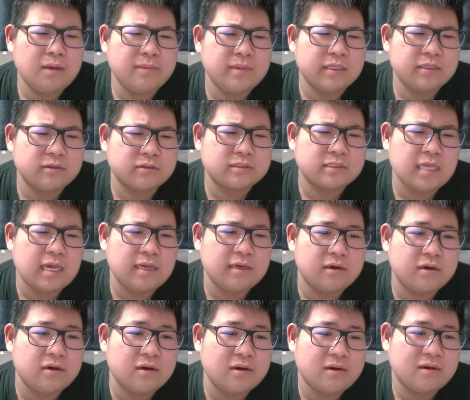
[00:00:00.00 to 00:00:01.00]
めんどくさい
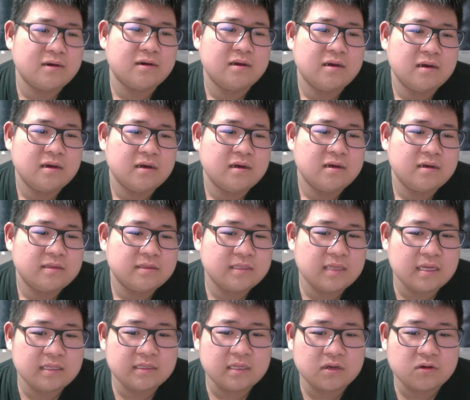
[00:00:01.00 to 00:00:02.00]
よ。
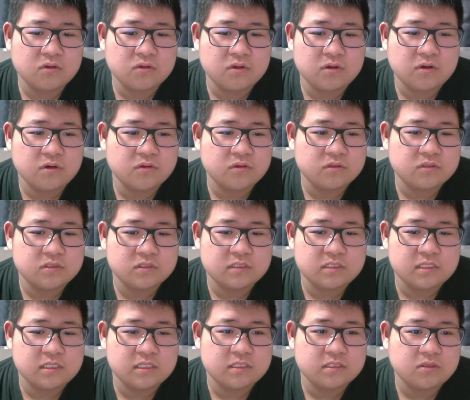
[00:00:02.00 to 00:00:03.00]
なんだこの量の通
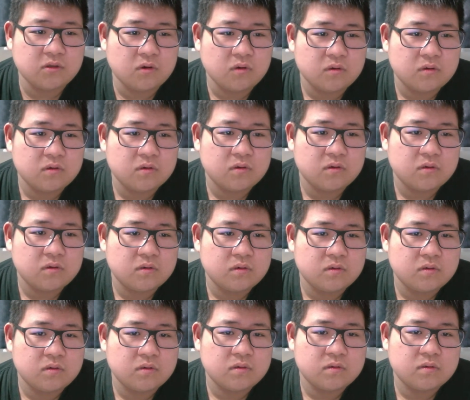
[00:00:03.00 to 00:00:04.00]
知リスト。
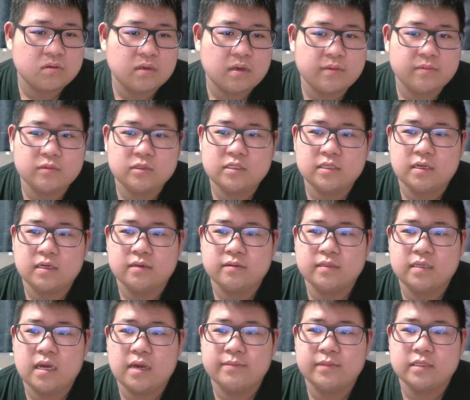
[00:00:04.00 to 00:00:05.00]
あ、もういいや。
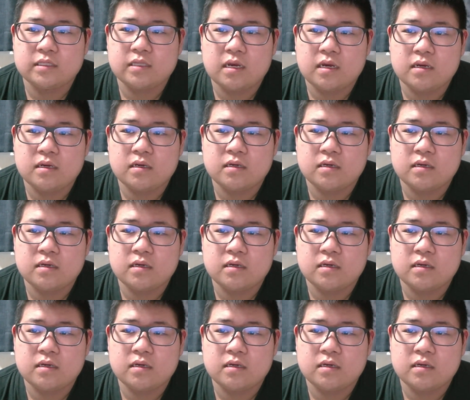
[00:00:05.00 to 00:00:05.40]
やめた。